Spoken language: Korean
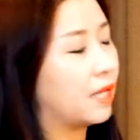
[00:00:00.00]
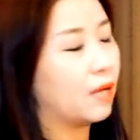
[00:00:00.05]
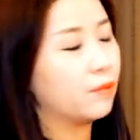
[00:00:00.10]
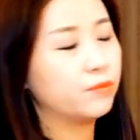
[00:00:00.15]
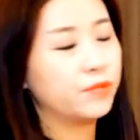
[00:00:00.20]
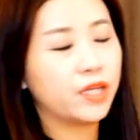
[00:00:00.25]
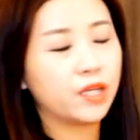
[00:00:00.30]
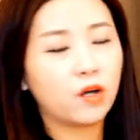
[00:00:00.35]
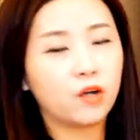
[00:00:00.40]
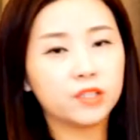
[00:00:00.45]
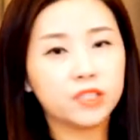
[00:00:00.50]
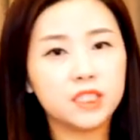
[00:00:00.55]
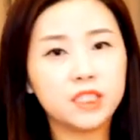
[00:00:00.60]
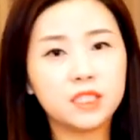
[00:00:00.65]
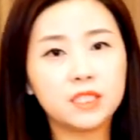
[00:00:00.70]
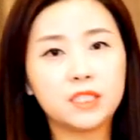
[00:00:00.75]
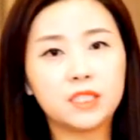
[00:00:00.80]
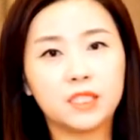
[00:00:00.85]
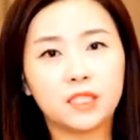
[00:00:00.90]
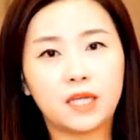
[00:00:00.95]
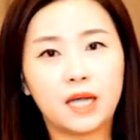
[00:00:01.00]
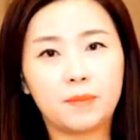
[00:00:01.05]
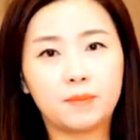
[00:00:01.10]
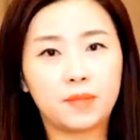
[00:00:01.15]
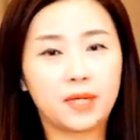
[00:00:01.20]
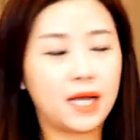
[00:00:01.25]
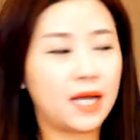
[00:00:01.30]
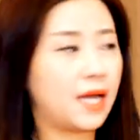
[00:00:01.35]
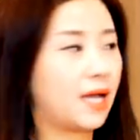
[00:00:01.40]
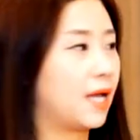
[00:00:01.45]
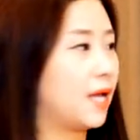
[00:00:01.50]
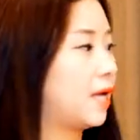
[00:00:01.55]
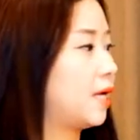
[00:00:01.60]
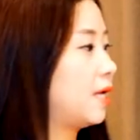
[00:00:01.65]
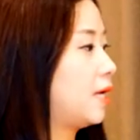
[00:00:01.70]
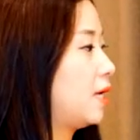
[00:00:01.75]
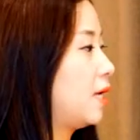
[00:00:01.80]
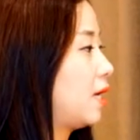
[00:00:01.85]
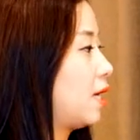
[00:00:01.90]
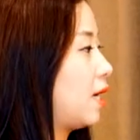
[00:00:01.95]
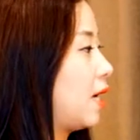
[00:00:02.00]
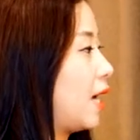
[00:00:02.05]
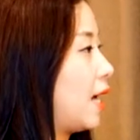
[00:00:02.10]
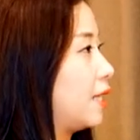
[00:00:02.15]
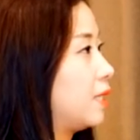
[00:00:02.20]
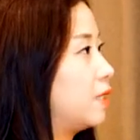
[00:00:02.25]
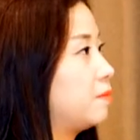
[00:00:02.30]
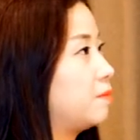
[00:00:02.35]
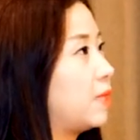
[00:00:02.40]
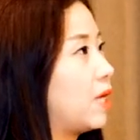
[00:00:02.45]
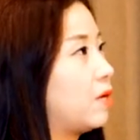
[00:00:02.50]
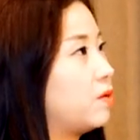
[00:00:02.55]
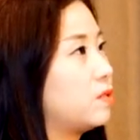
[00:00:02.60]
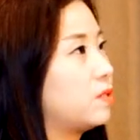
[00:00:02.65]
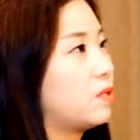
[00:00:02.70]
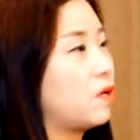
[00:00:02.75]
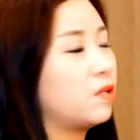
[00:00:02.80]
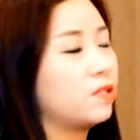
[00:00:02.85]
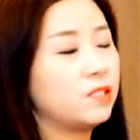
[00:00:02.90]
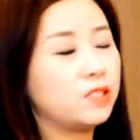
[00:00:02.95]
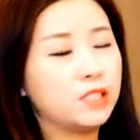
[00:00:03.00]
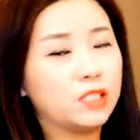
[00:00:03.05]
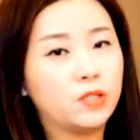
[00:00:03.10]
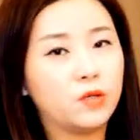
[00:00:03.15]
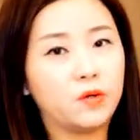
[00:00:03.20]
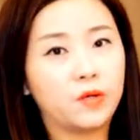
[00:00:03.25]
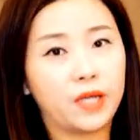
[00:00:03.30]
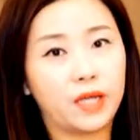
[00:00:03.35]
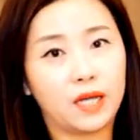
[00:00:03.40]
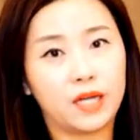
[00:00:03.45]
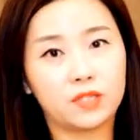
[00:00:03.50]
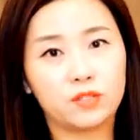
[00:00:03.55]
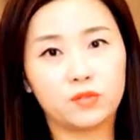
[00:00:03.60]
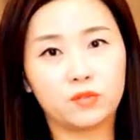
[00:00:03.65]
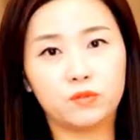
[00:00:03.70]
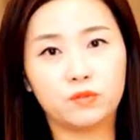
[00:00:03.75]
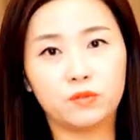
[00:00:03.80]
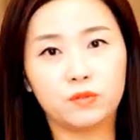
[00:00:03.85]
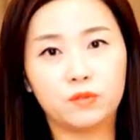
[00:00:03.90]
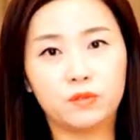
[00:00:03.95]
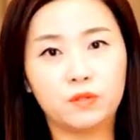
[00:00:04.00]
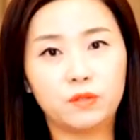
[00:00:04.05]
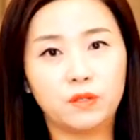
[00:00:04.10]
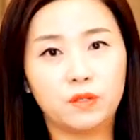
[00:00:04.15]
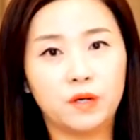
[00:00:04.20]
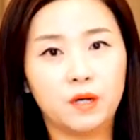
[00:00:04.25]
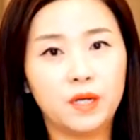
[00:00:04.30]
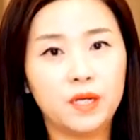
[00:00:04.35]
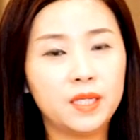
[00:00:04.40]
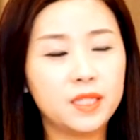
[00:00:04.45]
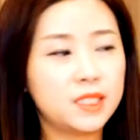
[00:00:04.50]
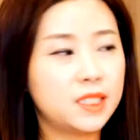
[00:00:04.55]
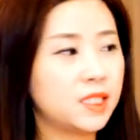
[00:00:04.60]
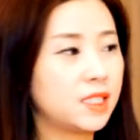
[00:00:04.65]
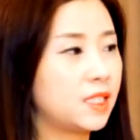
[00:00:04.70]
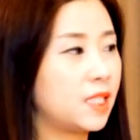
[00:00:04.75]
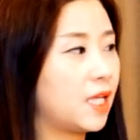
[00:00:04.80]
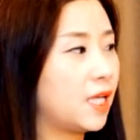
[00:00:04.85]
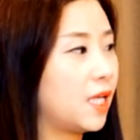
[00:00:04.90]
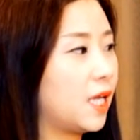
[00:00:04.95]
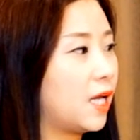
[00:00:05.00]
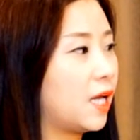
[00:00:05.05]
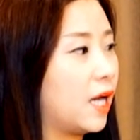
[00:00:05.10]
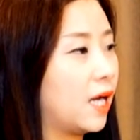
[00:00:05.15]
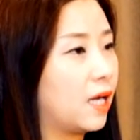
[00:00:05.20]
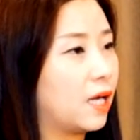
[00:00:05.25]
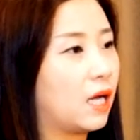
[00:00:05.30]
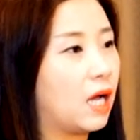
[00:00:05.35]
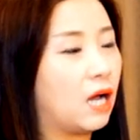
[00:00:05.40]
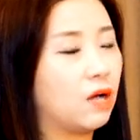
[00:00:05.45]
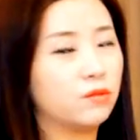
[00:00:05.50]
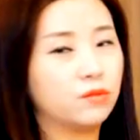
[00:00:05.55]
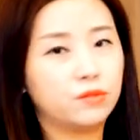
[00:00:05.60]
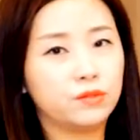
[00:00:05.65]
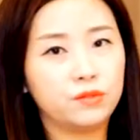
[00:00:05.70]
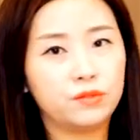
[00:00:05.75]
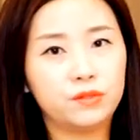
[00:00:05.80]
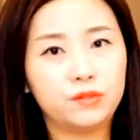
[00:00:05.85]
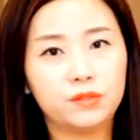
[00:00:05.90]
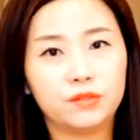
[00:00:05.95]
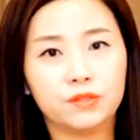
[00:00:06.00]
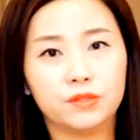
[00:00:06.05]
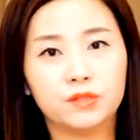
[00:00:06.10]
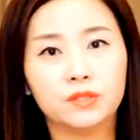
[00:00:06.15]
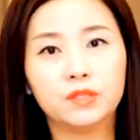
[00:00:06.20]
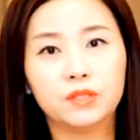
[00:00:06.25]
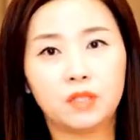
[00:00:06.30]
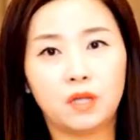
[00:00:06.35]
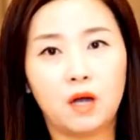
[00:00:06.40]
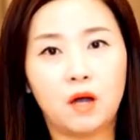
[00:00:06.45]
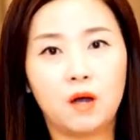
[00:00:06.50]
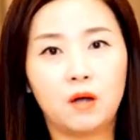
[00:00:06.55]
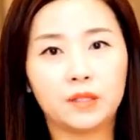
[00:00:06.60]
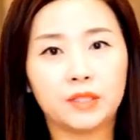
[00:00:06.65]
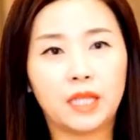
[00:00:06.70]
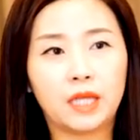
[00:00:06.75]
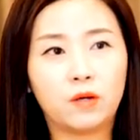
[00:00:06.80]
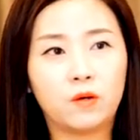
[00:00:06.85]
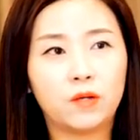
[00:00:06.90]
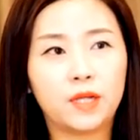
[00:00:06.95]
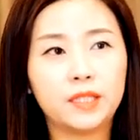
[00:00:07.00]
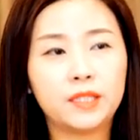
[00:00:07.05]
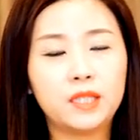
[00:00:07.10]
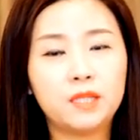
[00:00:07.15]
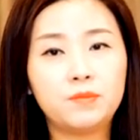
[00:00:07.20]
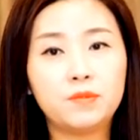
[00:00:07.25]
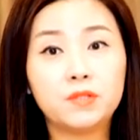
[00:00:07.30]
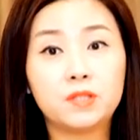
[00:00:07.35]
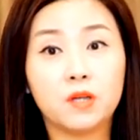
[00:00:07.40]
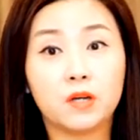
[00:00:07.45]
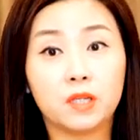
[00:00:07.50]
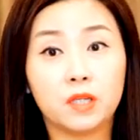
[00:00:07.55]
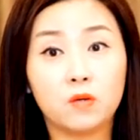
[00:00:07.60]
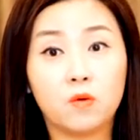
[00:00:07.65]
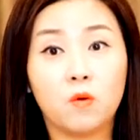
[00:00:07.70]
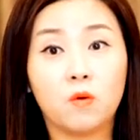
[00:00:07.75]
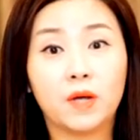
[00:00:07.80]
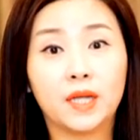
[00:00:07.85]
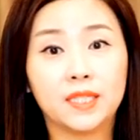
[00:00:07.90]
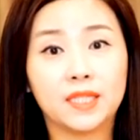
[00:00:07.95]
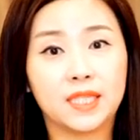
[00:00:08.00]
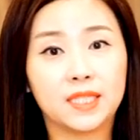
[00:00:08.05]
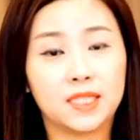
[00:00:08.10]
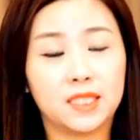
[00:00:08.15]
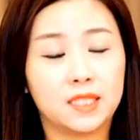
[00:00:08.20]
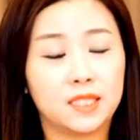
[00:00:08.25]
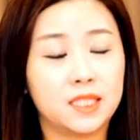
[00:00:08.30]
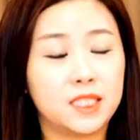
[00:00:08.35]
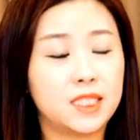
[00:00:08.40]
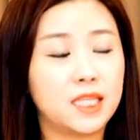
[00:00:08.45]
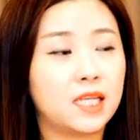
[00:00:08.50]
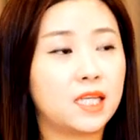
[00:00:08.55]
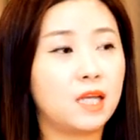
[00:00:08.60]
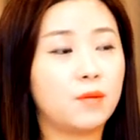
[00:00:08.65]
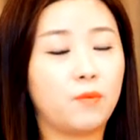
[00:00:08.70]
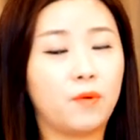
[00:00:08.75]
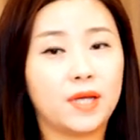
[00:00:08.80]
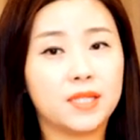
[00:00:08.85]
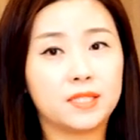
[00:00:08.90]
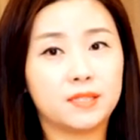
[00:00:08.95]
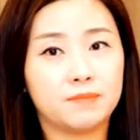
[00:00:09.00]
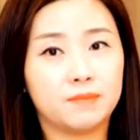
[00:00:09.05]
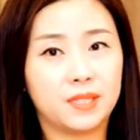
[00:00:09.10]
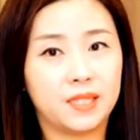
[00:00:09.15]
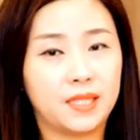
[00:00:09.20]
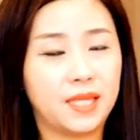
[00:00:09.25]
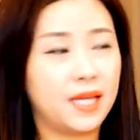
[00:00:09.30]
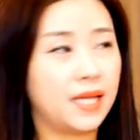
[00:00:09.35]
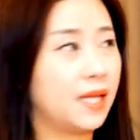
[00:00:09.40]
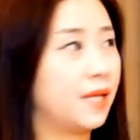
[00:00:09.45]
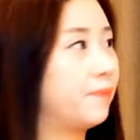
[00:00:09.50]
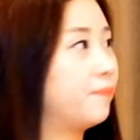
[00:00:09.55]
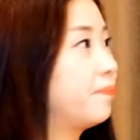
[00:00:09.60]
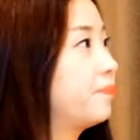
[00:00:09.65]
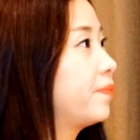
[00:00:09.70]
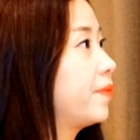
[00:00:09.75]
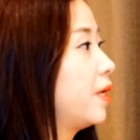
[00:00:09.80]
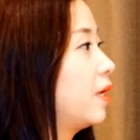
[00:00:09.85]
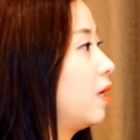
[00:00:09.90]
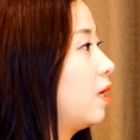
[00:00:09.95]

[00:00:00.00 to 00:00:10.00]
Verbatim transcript: 나무의 거친 질감과 아름다운 선을 이용해 가지고 식생에 가까운 어, 데코라티브적인 공간 장식을 시작해 보았습니다.